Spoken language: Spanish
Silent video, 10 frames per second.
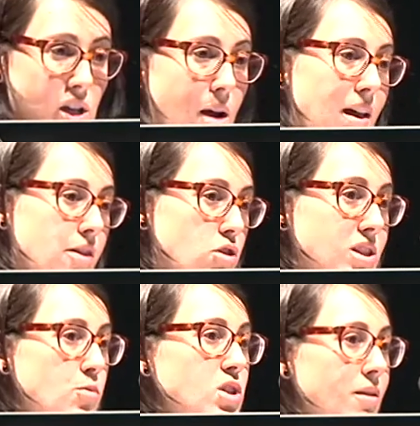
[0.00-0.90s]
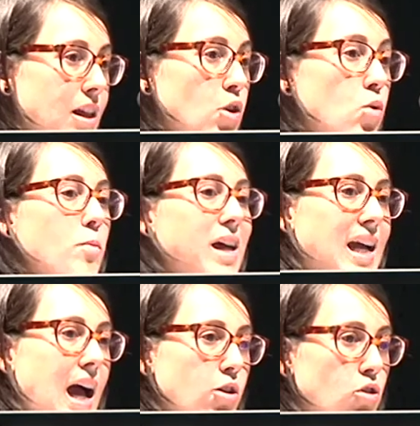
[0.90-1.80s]
hablando? Estamos hablando de un
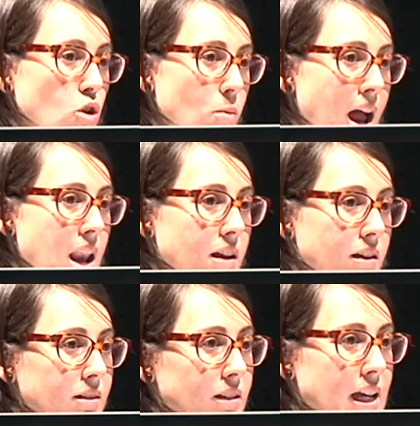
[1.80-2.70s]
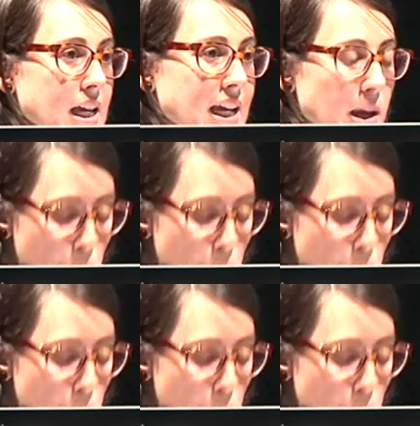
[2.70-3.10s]
mercado global que